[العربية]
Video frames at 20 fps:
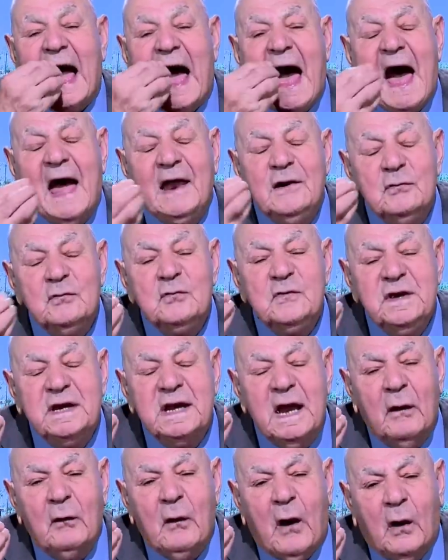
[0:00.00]

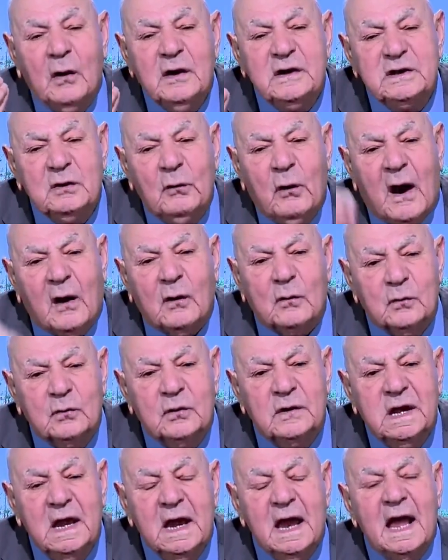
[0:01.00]
قانوننا واعيد
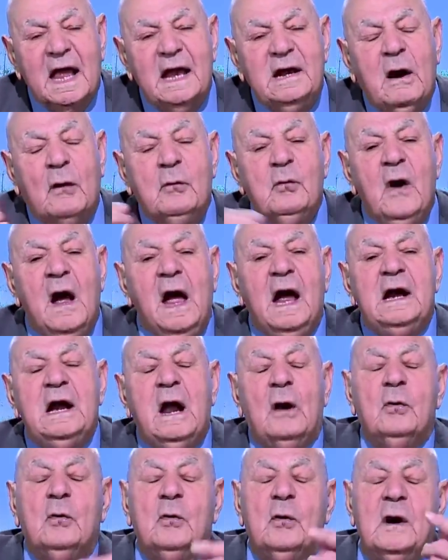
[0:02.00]
واقول لو
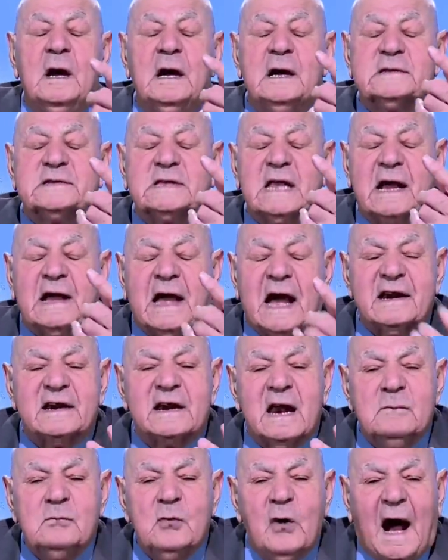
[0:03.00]
لو
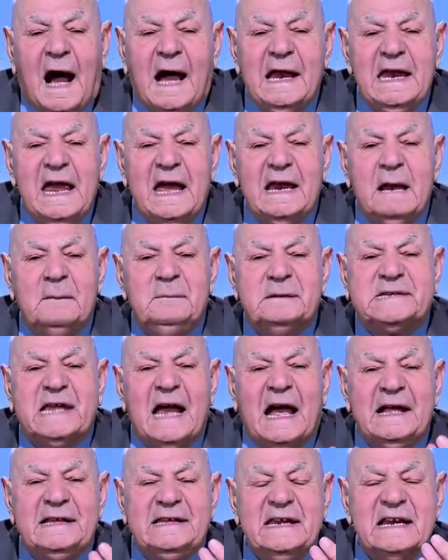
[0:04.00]
تكرموا علينا
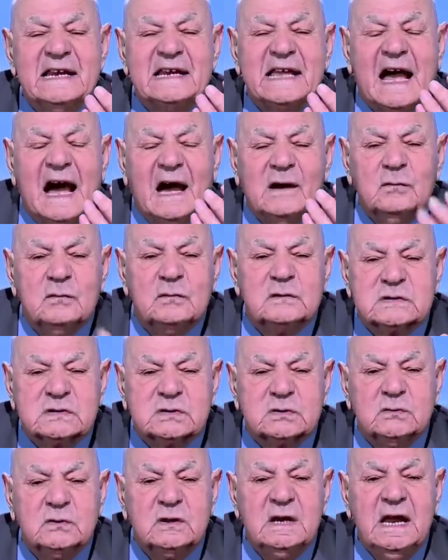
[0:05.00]
بتعديل قانون
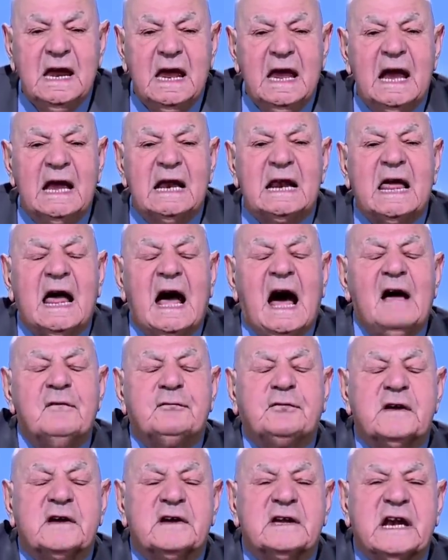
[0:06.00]
الاصول الغاء
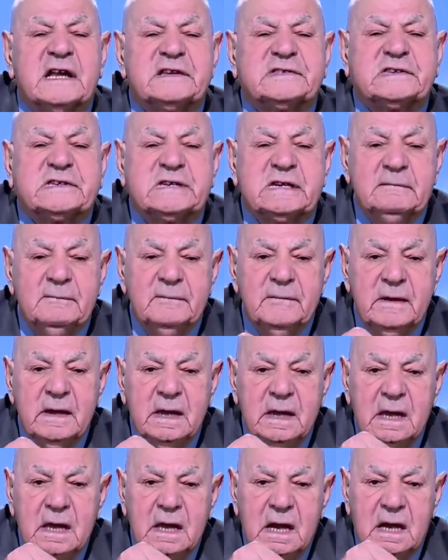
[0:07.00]
فقره
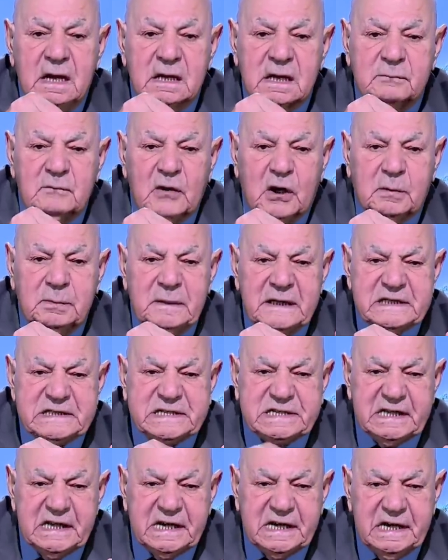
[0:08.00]
المخبر
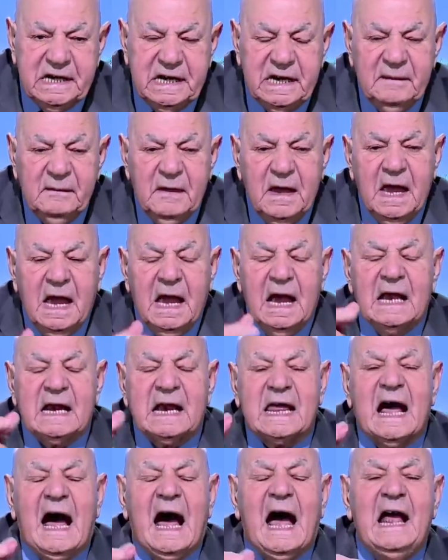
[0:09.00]
السري
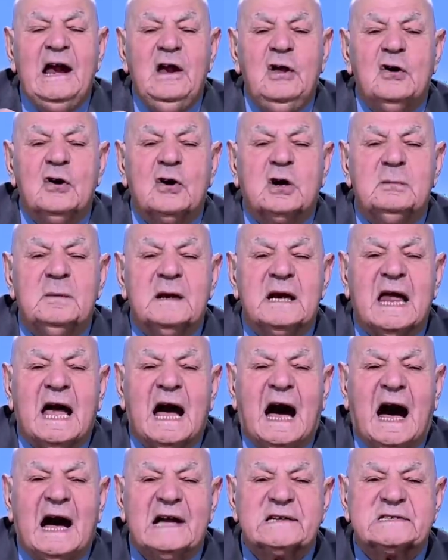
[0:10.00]
الغاء الحكم
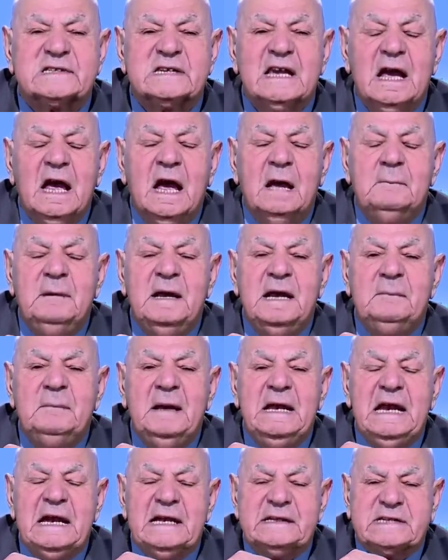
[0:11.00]
الخاص
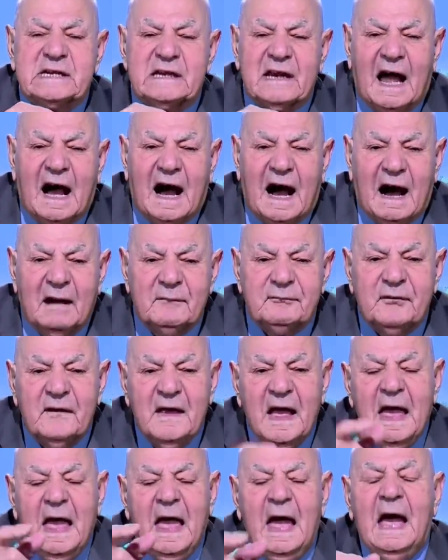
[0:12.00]
بالاعتراف
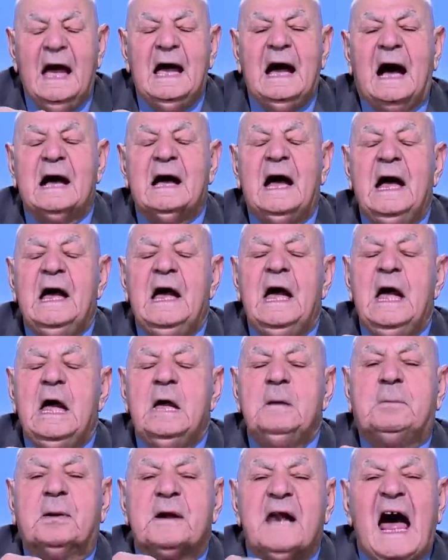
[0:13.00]
آه، آه،
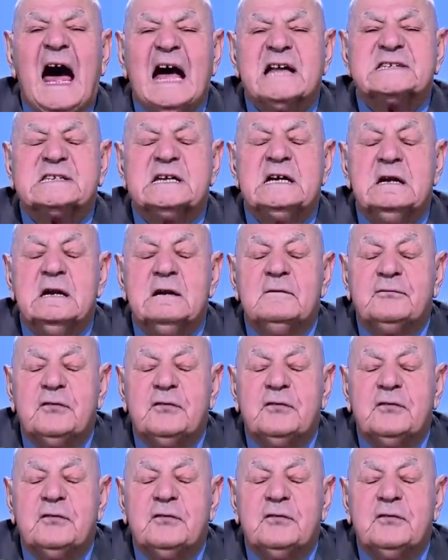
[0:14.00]
ابراز